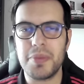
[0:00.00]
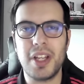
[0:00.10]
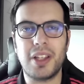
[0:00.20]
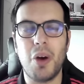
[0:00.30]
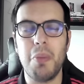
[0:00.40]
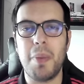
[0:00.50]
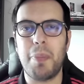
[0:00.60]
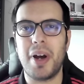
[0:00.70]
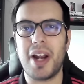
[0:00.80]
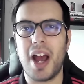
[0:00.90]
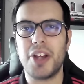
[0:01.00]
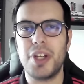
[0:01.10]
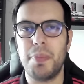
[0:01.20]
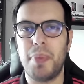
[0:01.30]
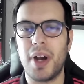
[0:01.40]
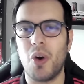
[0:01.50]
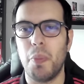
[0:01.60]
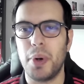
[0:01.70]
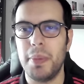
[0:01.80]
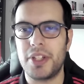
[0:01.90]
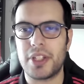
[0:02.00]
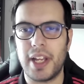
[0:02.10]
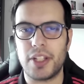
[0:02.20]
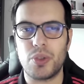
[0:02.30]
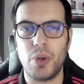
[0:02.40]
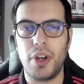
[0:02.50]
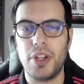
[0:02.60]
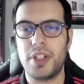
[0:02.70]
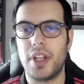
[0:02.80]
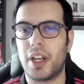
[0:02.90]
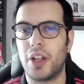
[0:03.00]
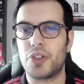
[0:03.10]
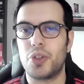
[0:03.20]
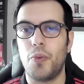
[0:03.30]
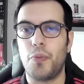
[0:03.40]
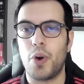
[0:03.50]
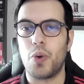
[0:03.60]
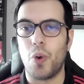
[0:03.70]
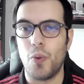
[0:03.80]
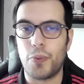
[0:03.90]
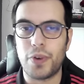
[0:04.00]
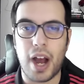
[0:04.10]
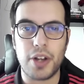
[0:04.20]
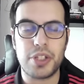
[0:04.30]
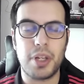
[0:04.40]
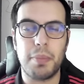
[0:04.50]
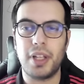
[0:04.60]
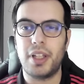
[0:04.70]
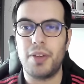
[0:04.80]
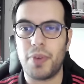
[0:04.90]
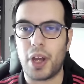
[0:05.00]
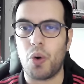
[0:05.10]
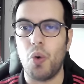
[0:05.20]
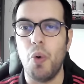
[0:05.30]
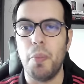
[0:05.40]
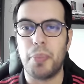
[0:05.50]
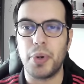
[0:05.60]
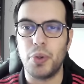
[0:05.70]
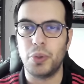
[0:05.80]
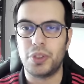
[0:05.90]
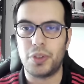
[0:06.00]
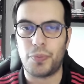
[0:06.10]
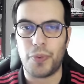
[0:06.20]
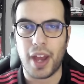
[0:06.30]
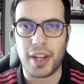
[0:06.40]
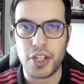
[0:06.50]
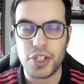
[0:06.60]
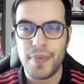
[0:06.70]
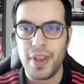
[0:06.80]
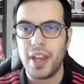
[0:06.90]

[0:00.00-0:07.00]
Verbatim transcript: então uma paragem para compromissos de seleções e aqueles que não foram convocados também tiveram um período de férias.